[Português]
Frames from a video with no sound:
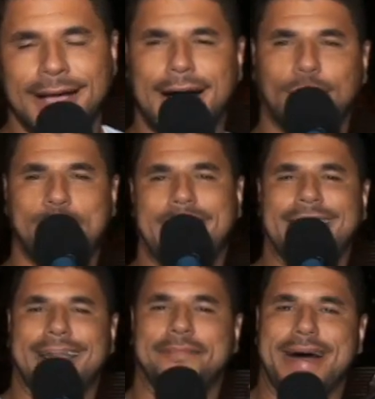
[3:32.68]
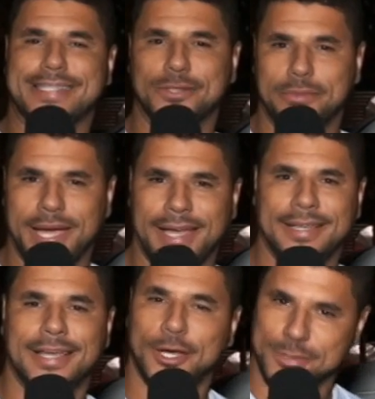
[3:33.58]
Alô, minha galera massa do
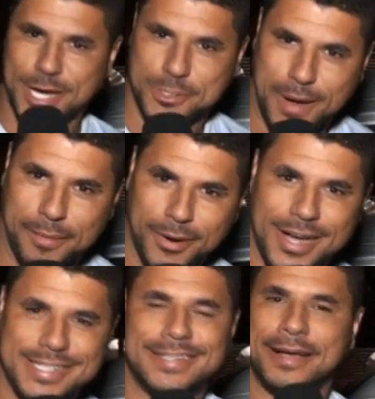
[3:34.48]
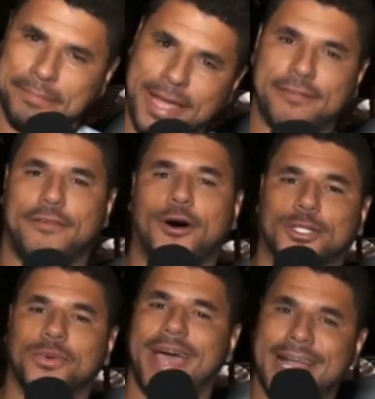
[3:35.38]
bem. Eu, Sérgio Barbosa, também
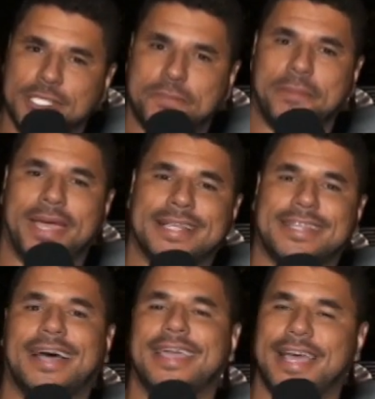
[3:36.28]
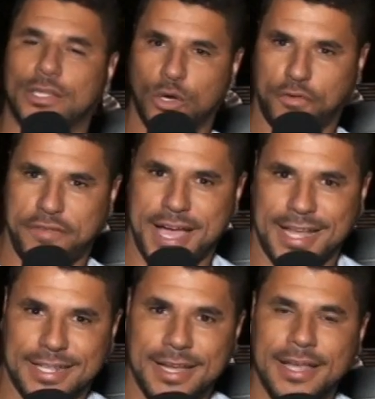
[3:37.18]
voto Edson Pimenta e Adolfo
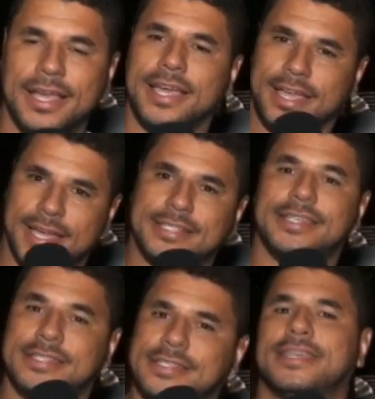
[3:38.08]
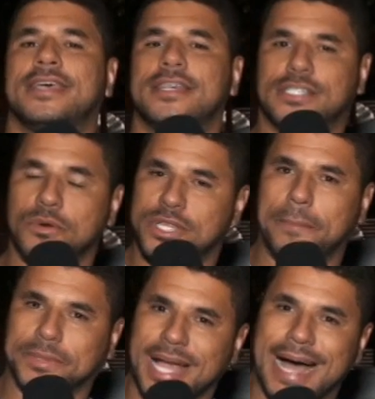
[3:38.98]
Viana. Esses são os
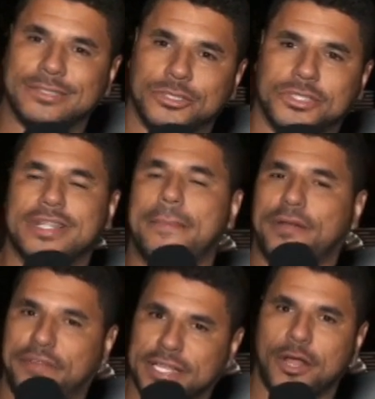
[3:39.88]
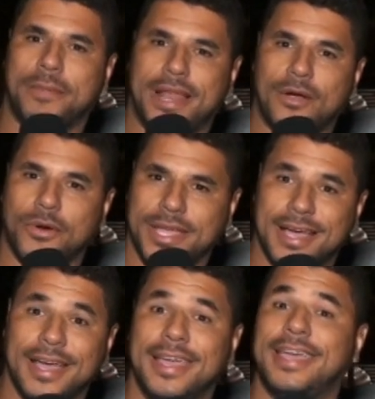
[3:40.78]
deputados da prefeita Romélia
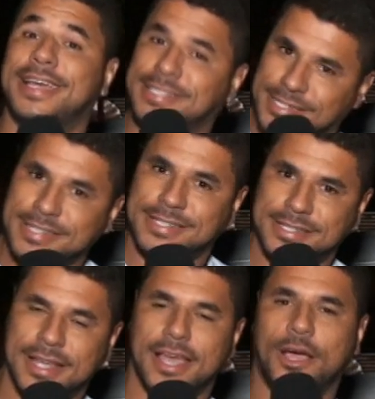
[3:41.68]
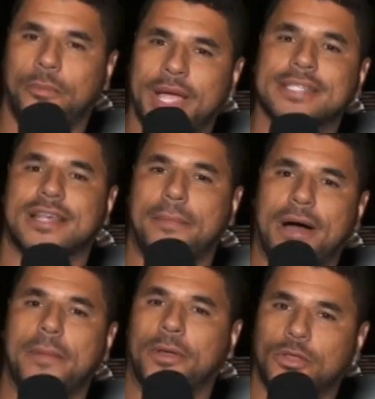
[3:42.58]
Correia. Esses realmente
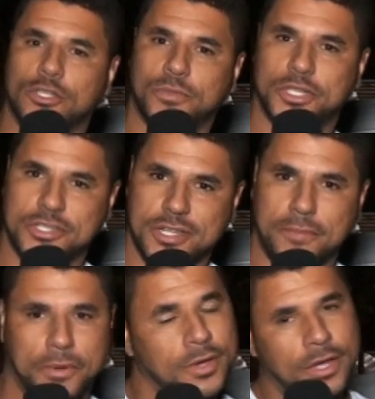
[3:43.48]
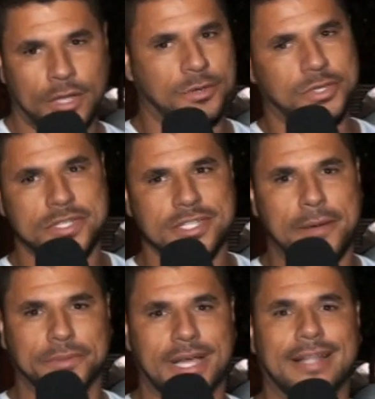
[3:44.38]
trabalham pelo nosso município. Não são esses
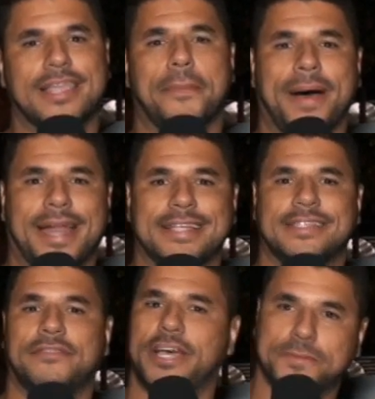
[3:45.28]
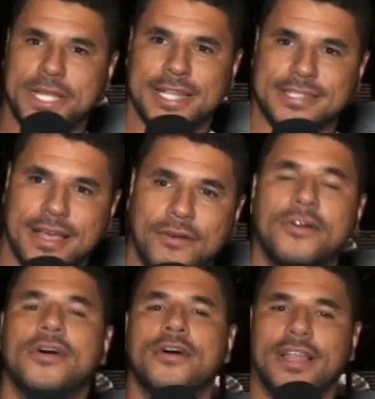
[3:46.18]
deputados que aparecem em véspera de eleição,
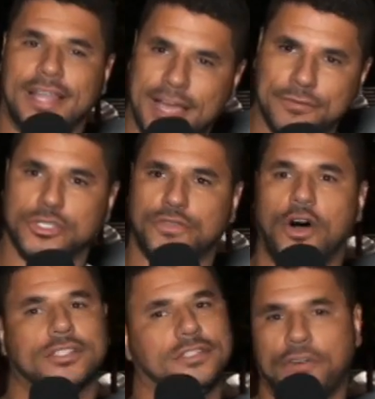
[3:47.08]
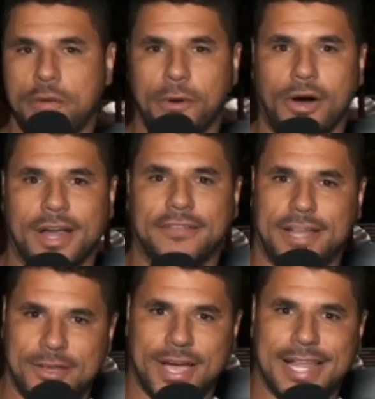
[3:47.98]
levam os votos e vão embora.
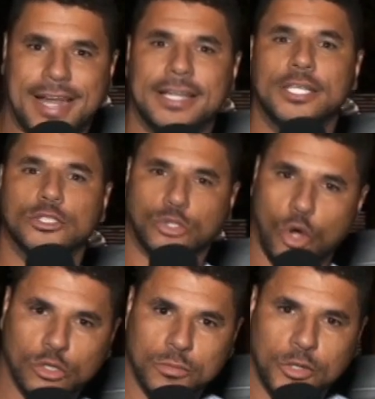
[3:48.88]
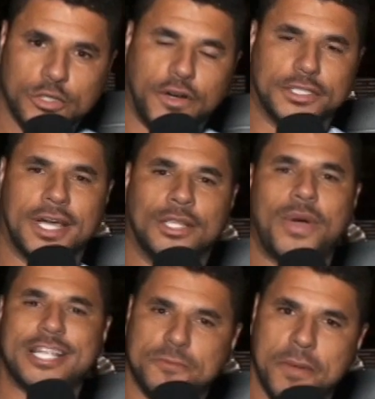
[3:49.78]
Valeu, galera. Todo mundo
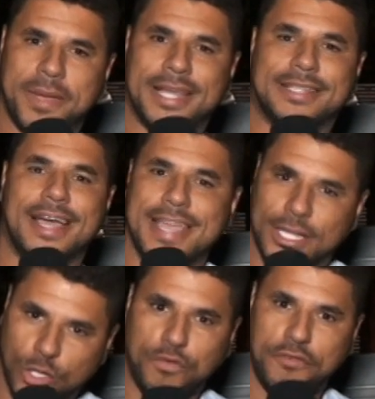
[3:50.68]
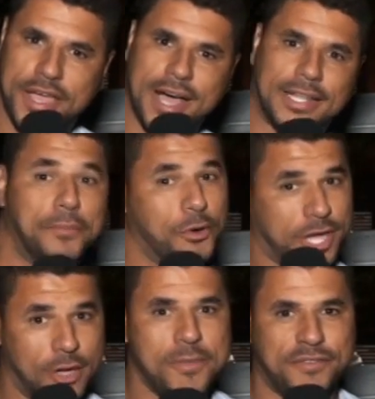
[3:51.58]
votando Edson Pimenta e Adolfo Viana,
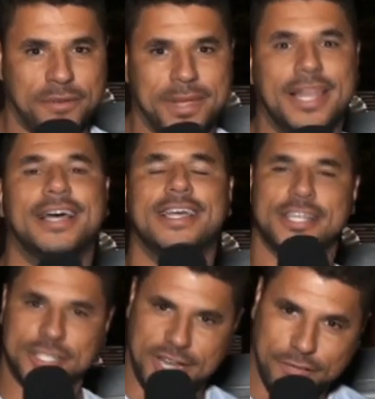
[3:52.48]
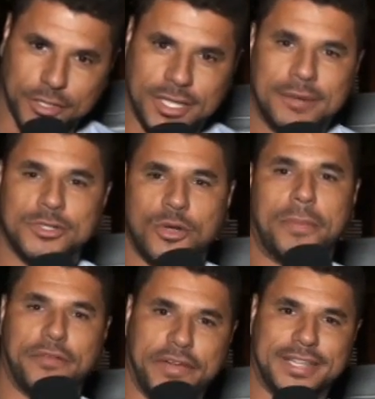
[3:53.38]
porque eu e minha família já votamos com a
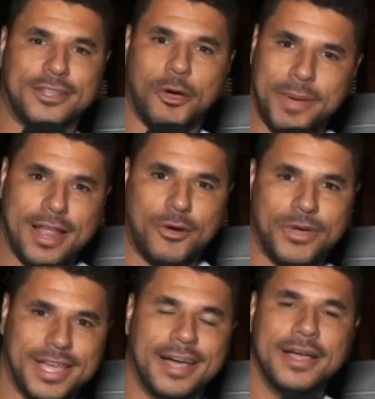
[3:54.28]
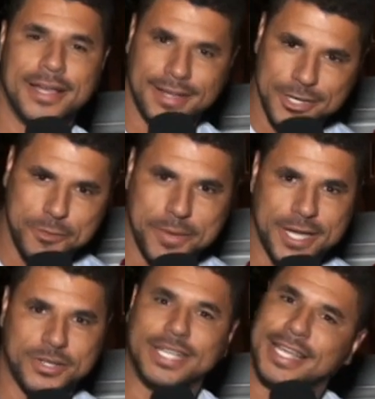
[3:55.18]
prefeita Romélia Correia. Grande
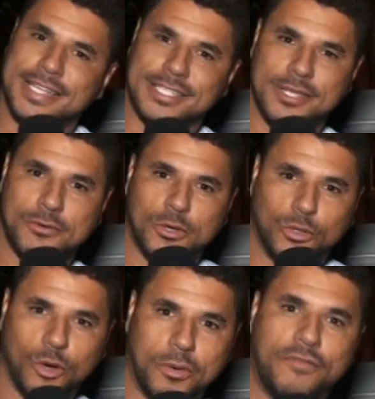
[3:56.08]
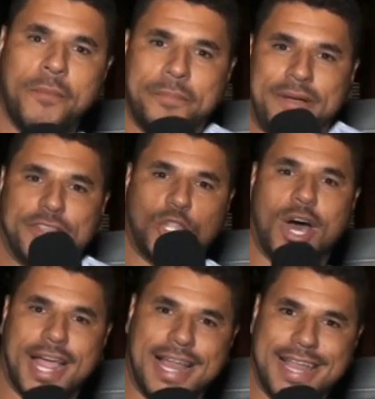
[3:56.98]
beijo, até dia 5 de outubro. Vamos pra
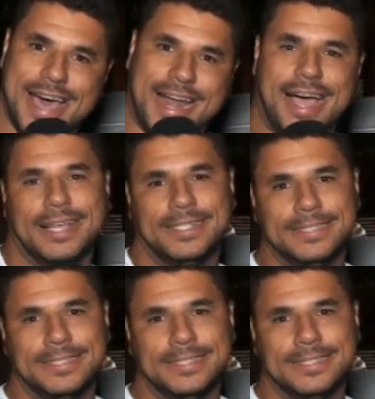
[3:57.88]
vitória, galera.